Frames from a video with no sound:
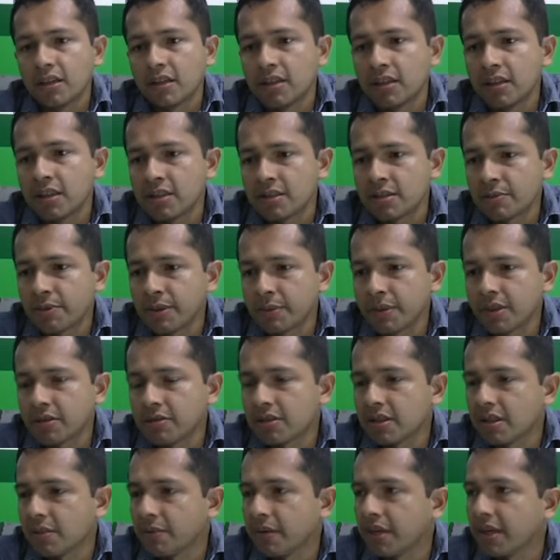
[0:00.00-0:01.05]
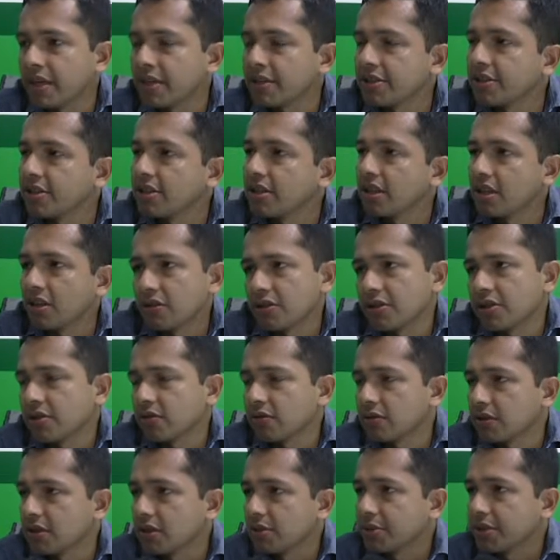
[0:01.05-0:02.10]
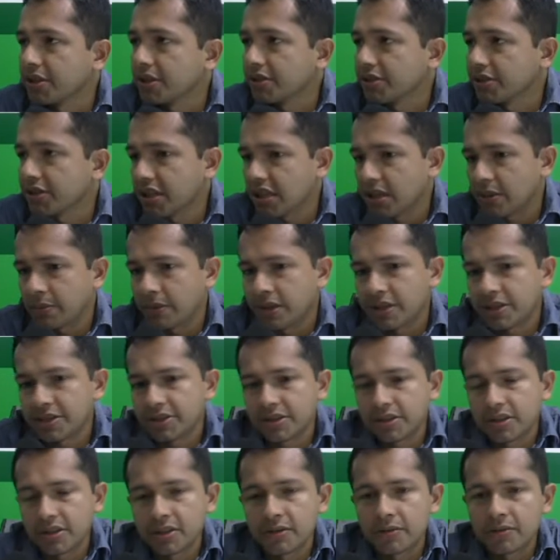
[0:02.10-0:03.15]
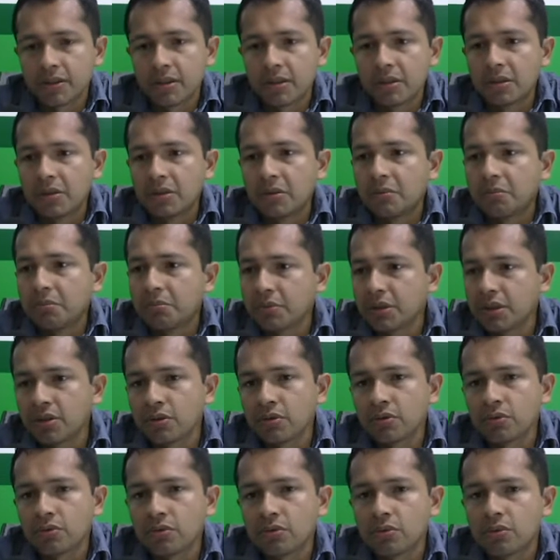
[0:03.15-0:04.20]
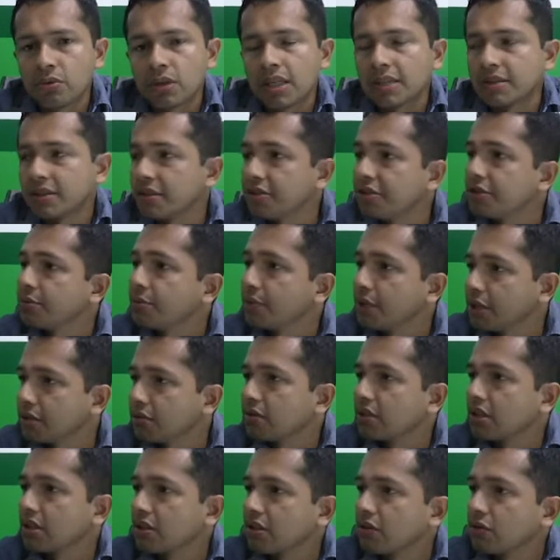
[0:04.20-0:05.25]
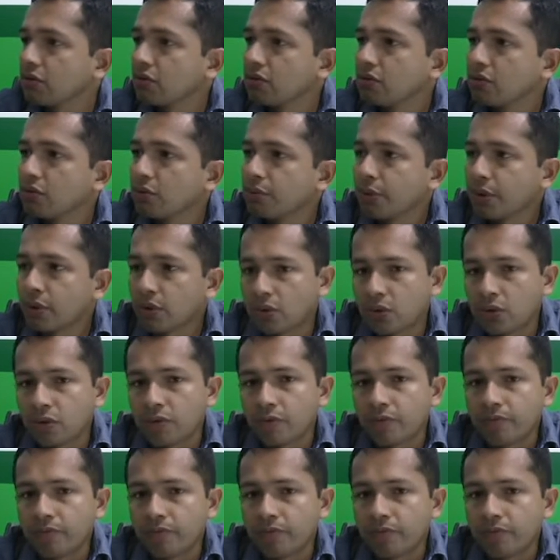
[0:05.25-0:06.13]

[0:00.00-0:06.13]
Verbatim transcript: nesse primeiro semestre, né, nós conseguimos registrar mais de mil atendimentos aqui no, no PROCON.